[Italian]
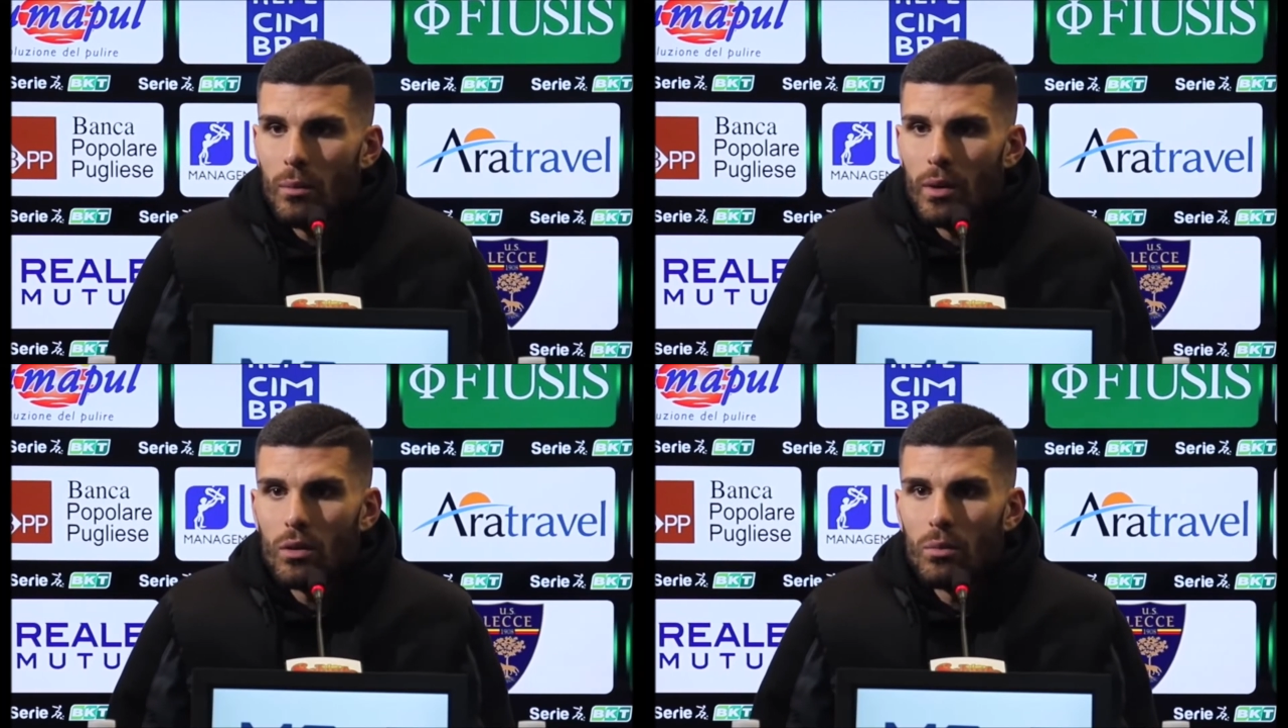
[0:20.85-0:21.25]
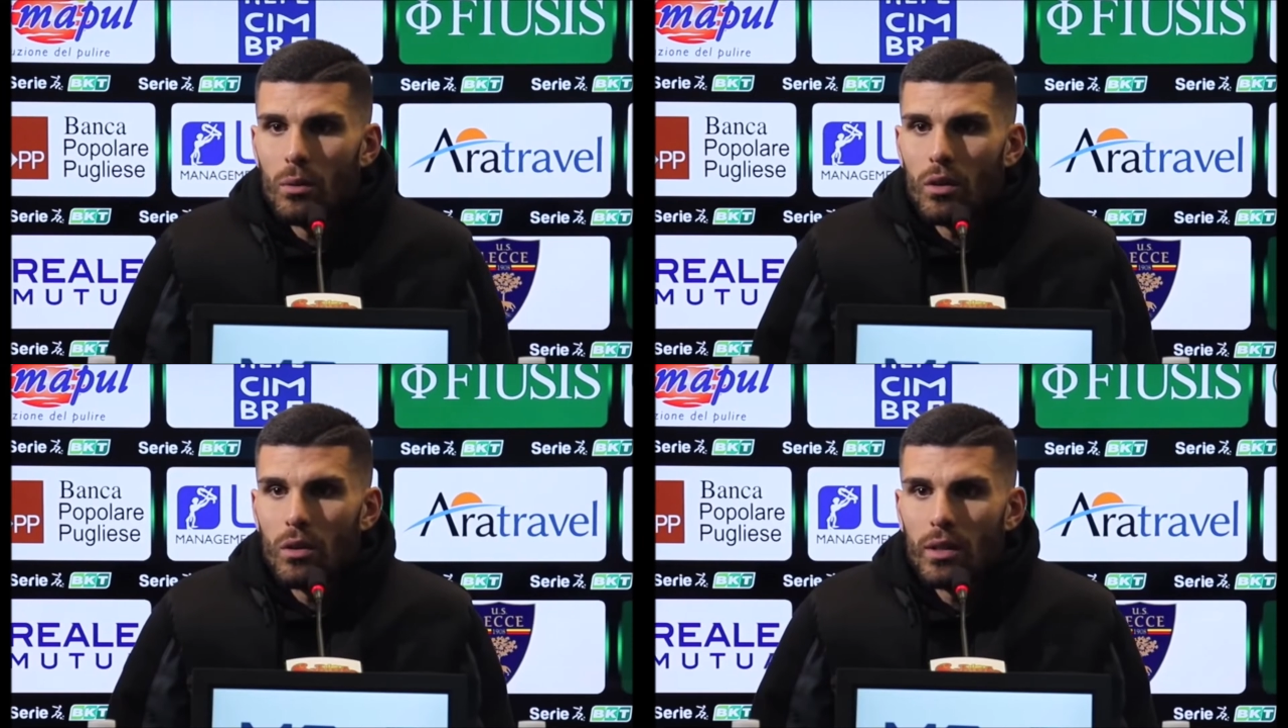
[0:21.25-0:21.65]
ma
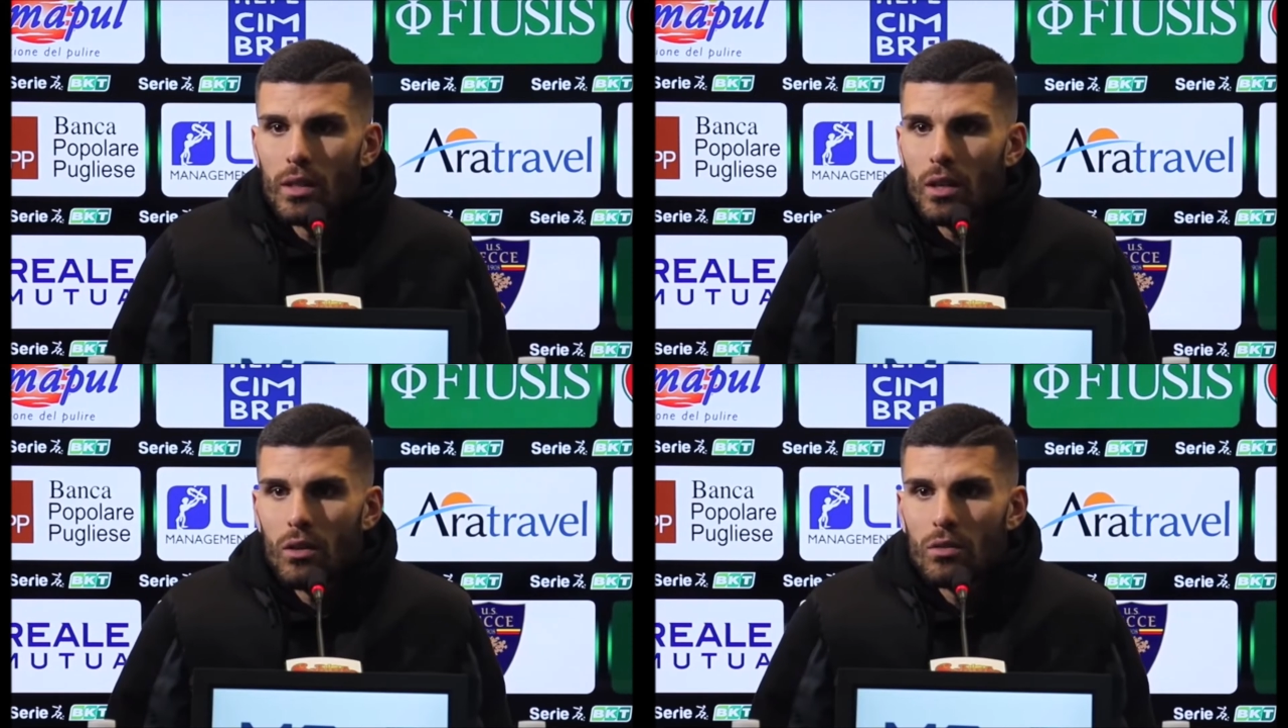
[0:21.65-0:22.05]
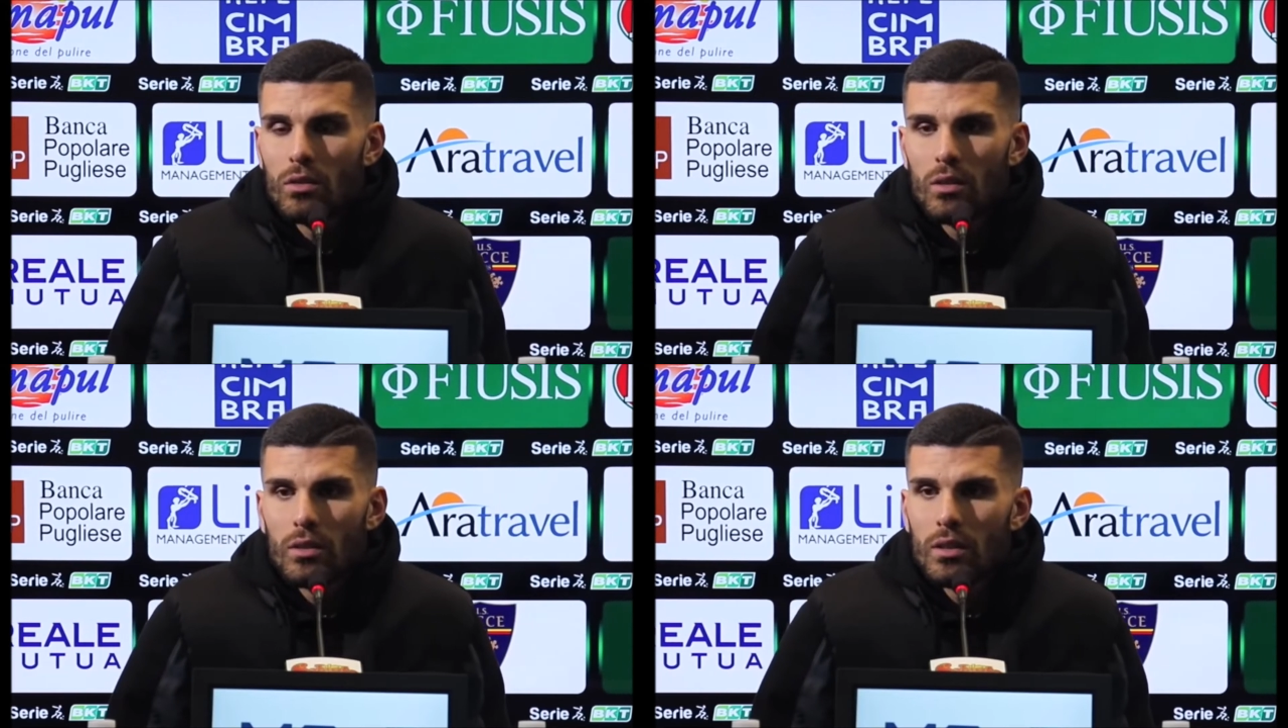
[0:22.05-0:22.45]
dobbiamo rimanere
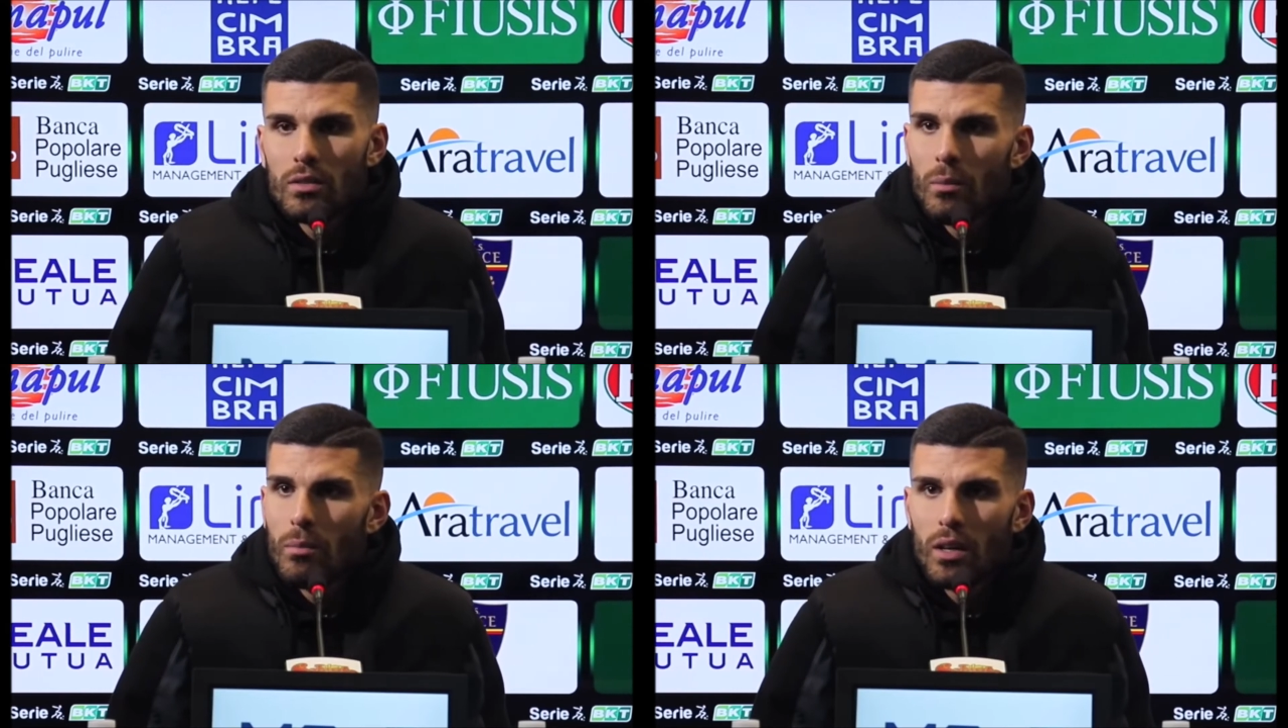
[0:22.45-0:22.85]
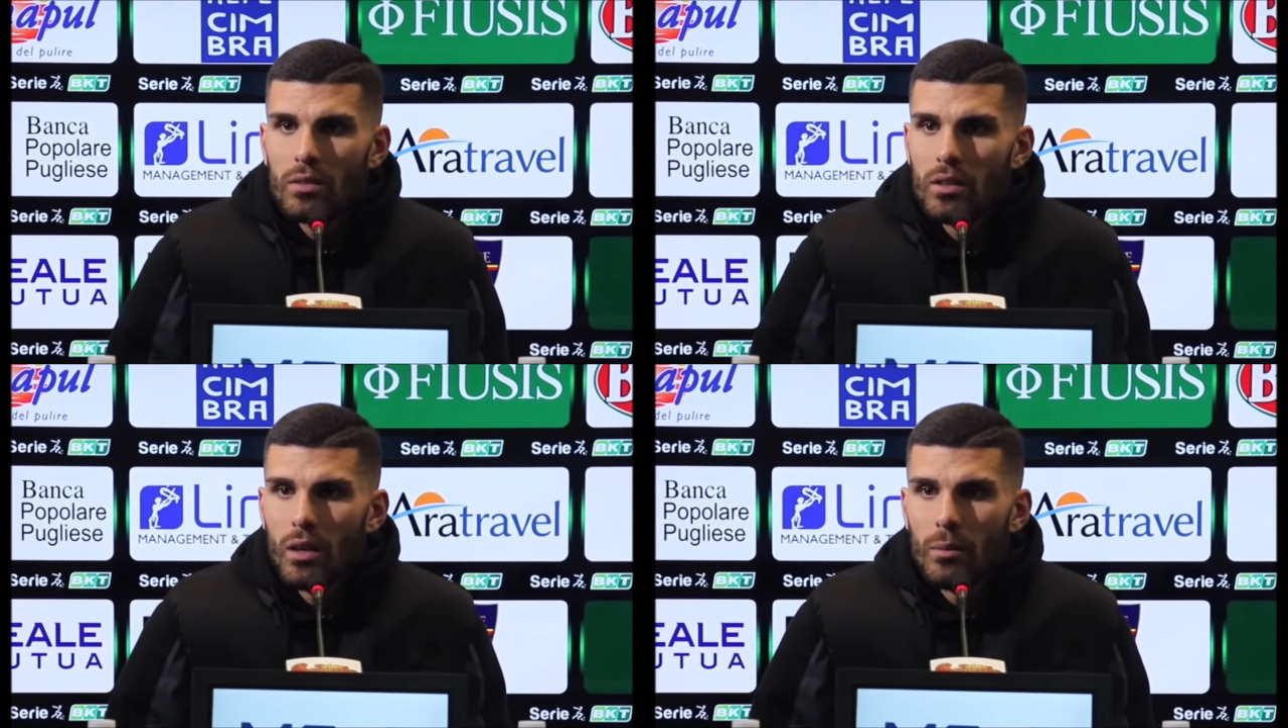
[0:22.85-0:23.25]
con testa bassa